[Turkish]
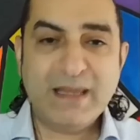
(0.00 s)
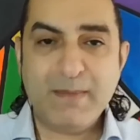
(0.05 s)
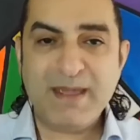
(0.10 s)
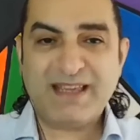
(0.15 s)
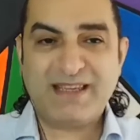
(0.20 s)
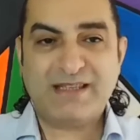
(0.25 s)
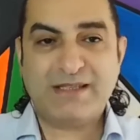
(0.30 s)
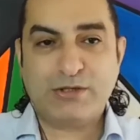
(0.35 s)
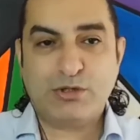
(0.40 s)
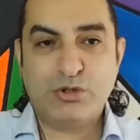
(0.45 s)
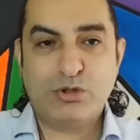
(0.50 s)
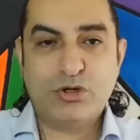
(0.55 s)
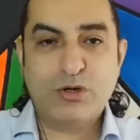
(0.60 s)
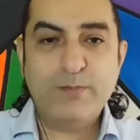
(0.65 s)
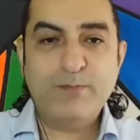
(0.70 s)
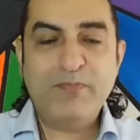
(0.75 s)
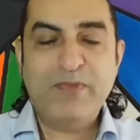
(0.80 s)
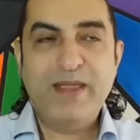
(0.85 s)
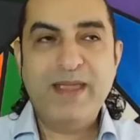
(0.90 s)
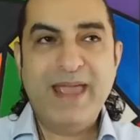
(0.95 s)
demek
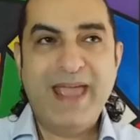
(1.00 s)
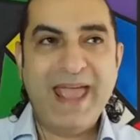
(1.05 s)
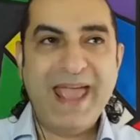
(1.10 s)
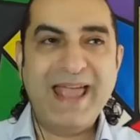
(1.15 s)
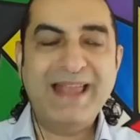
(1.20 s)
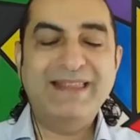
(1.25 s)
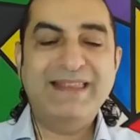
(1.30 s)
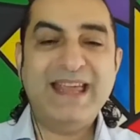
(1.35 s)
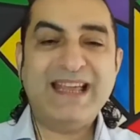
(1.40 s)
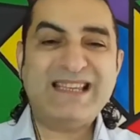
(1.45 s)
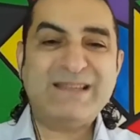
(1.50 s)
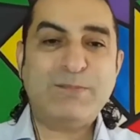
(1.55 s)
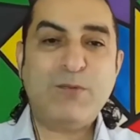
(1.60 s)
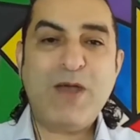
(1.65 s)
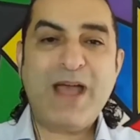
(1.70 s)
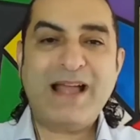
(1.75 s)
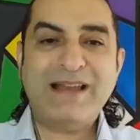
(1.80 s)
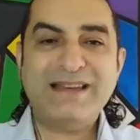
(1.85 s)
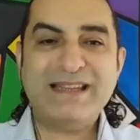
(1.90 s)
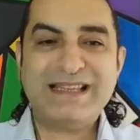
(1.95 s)
istiyorum? Endeks
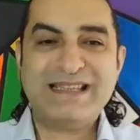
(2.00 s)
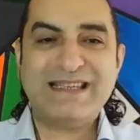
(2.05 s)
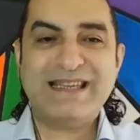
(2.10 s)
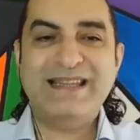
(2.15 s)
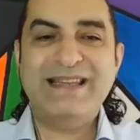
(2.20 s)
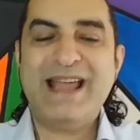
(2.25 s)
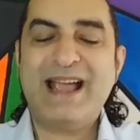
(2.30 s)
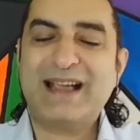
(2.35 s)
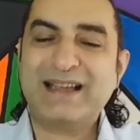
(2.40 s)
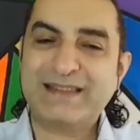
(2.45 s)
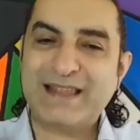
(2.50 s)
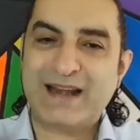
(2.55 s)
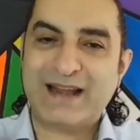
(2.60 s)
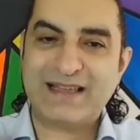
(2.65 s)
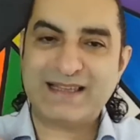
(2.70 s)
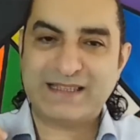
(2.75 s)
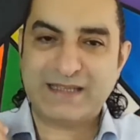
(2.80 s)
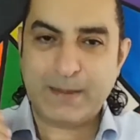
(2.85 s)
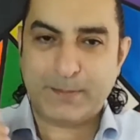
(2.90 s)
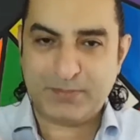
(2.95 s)
mühendisliği ne kadar
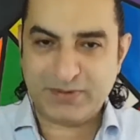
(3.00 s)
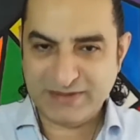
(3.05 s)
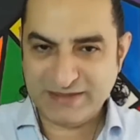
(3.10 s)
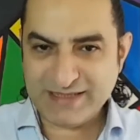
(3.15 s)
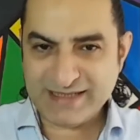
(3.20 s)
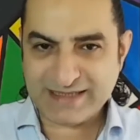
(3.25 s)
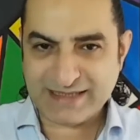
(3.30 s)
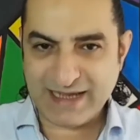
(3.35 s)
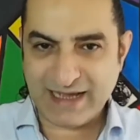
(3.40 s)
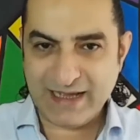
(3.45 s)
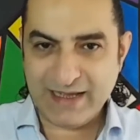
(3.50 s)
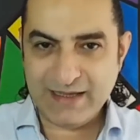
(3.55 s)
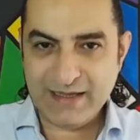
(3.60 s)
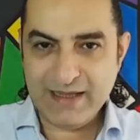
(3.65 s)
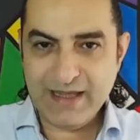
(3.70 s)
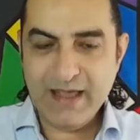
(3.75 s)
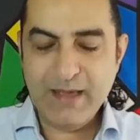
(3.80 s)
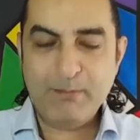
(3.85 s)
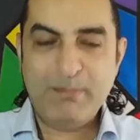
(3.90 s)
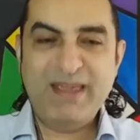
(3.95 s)
az yapılırsa
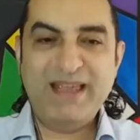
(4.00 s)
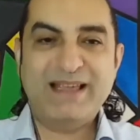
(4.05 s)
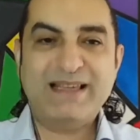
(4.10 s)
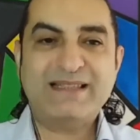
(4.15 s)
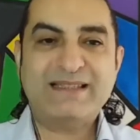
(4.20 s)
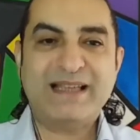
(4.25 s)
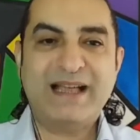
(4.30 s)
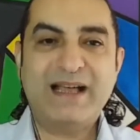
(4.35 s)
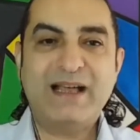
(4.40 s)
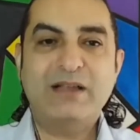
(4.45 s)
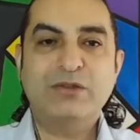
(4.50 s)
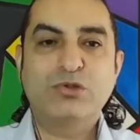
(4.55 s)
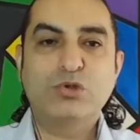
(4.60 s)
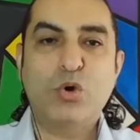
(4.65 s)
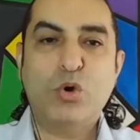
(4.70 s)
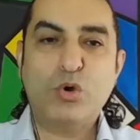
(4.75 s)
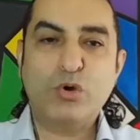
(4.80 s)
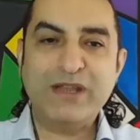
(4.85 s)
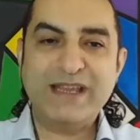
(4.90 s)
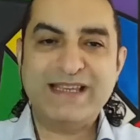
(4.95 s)
piyasa
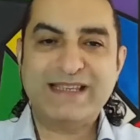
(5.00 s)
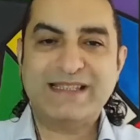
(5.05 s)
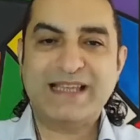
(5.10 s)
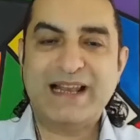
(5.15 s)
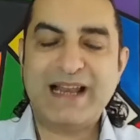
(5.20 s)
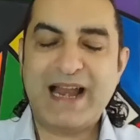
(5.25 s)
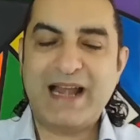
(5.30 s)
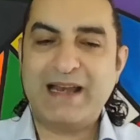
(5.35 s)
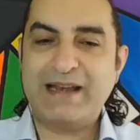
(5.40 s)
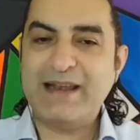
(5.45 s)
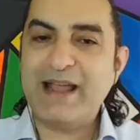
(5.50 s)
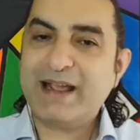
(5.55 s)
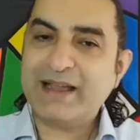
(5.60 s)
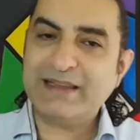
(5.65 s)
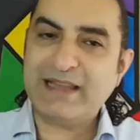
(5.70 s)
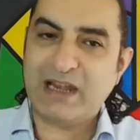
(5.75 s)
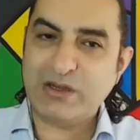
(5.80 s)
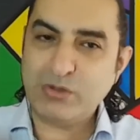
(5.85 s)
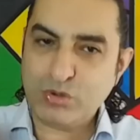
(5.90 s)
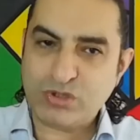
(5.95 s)
doğru hisselerle ne
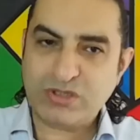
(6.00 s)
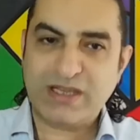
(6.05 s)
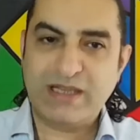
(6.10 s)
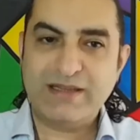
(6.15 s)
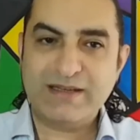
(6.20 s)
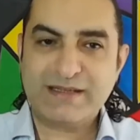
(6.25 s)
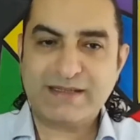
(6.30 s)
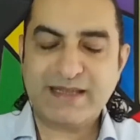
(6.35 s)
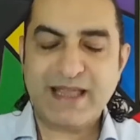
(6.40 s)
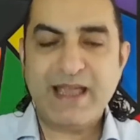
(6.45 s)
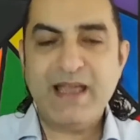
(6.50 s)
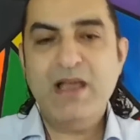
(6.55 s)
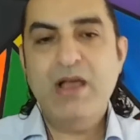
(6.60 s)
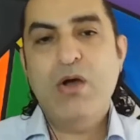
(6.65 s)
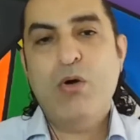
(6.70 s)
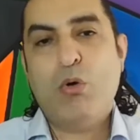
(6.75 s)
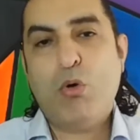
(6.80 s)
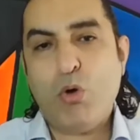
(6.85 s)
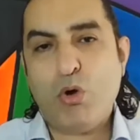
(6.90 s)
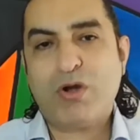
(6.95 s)
kadar yükselirse
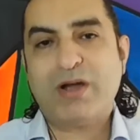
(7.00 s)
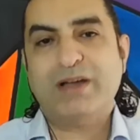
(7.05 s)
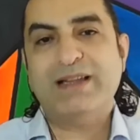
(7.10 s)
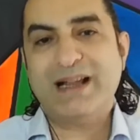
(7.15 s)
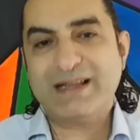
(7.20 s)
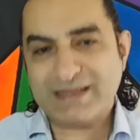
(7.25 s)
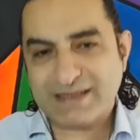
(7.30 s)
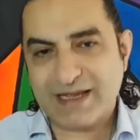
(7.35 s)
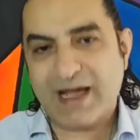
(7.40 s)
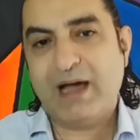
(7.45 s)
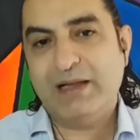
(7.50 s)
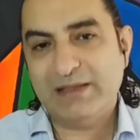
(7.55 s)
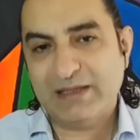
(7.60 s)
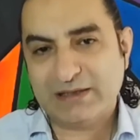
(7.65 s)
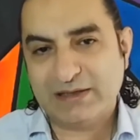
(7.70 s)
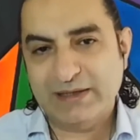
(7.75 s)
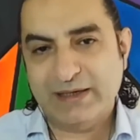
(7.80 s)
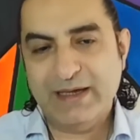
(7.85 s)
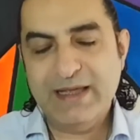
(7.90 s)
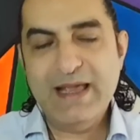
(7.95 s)
o kadar
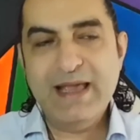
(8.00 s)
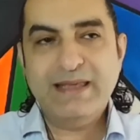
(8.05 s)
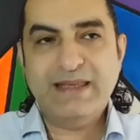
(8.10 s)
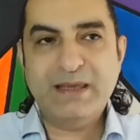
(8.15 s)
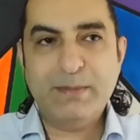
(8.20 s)
sağlıklı.